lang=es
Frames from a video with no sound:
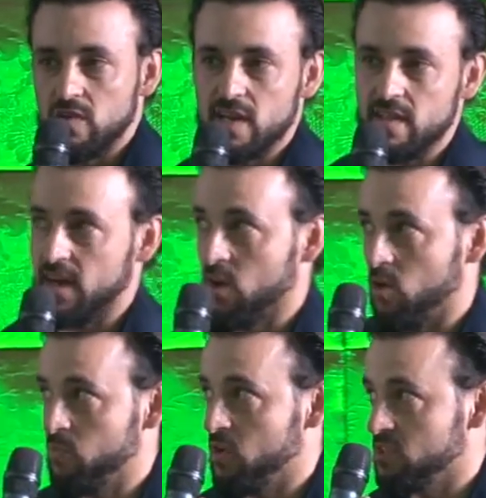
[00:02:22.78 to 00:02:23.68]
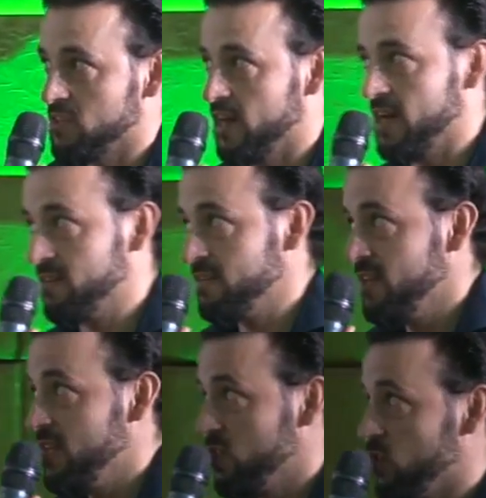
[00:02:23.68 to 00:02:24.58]
verde acopio lo llevarán
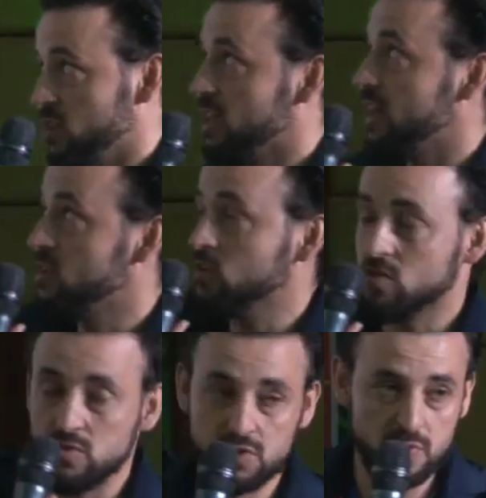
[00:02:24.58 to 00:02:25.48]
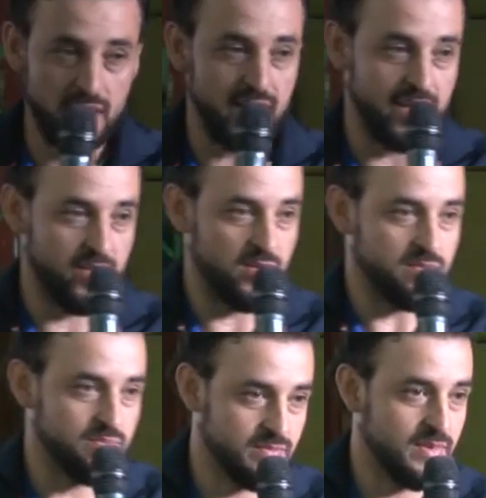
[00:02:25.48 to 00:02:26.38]
donde hay otro ciudadano
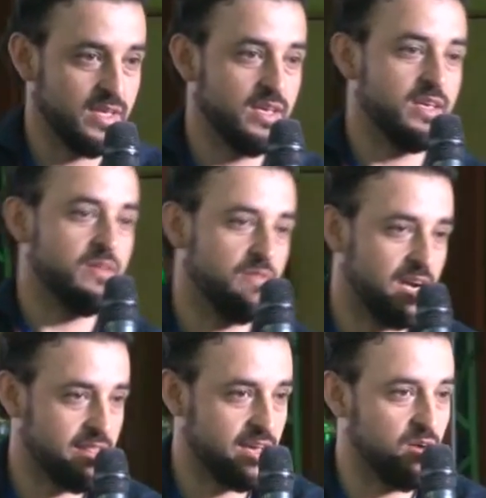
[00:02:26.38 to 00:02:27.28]
verde